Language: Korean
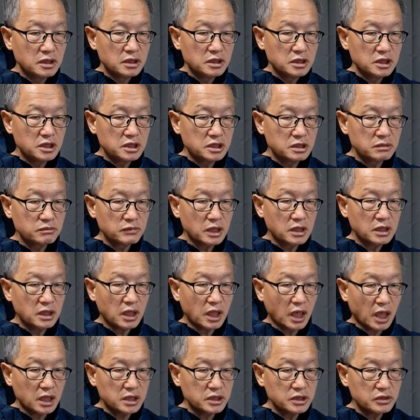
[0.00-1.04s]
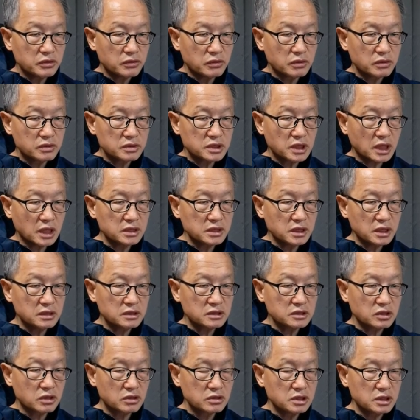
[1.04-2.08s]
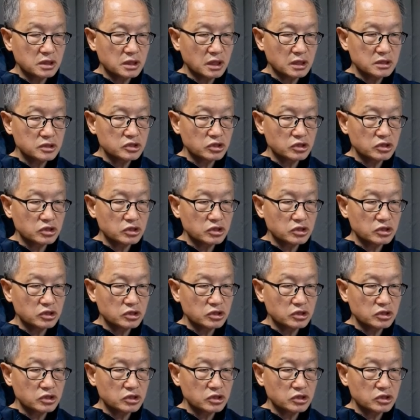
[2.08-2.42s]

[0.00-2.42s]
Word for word: 이승만은 악이고 상대는 선이라는